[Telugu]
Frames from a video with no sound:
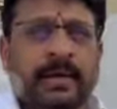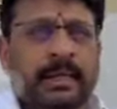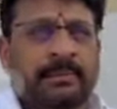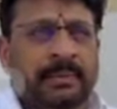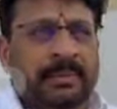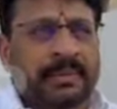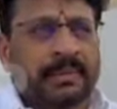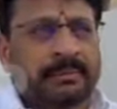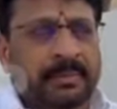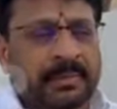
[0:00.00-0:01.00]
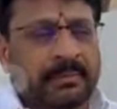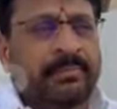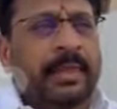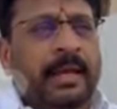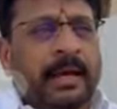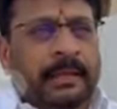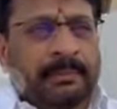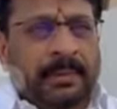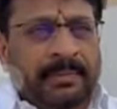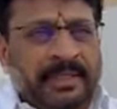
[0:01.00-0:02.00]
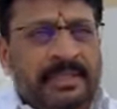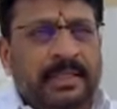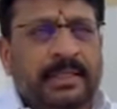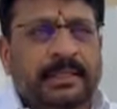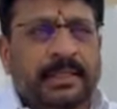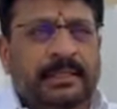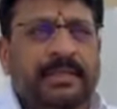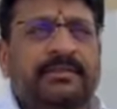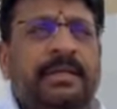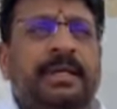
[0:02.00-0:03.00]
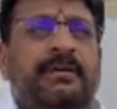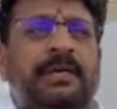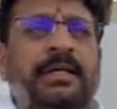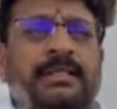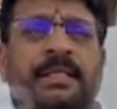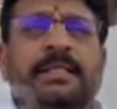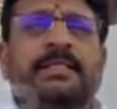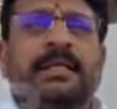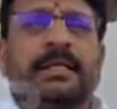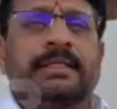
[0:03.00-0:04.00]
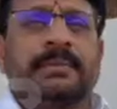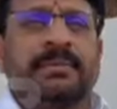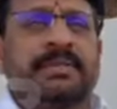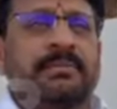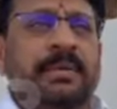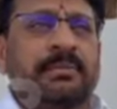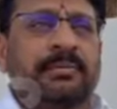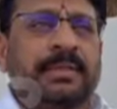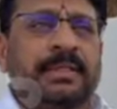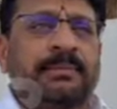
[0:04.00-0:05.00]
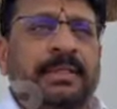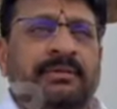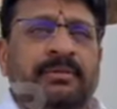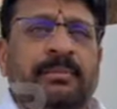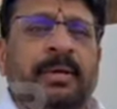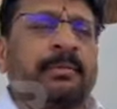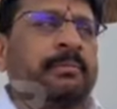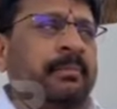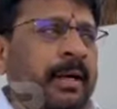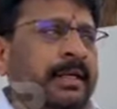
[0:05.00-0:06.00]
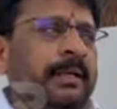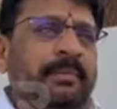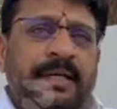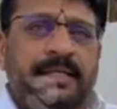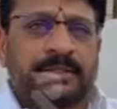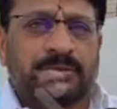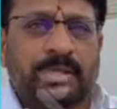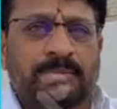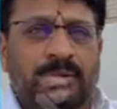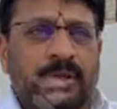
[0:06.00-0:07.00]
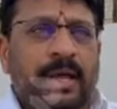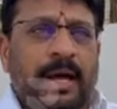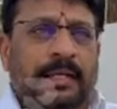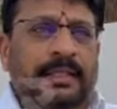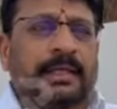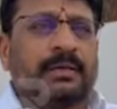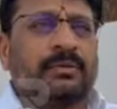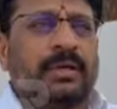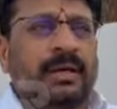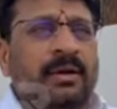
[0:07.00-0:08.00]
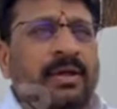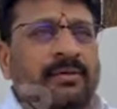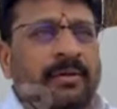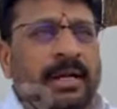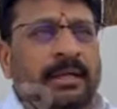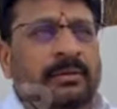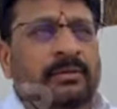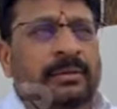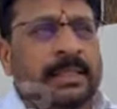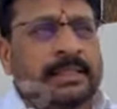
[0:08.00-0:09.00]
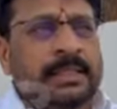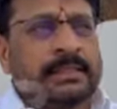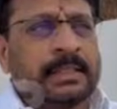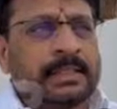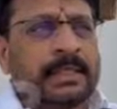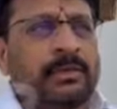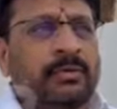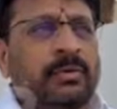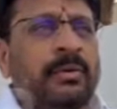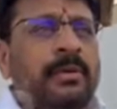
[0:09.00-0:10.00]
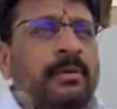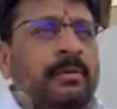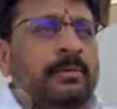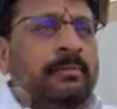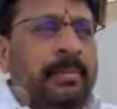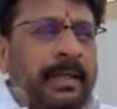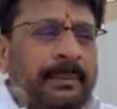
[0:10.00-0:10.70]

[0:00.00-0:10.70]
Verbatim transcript: అది ప్రపంచ అది ప్రపంచానికి తెలిసే విధంగా వాళ్ళని శిక్షించాలని చెప్పేసి మేము బీజేపీ తరఫున బాగా డిమాండ్ చేస్తున్నాము అంతేకాకుండా వాళ్లకు చేసిన శిక్షలు బయట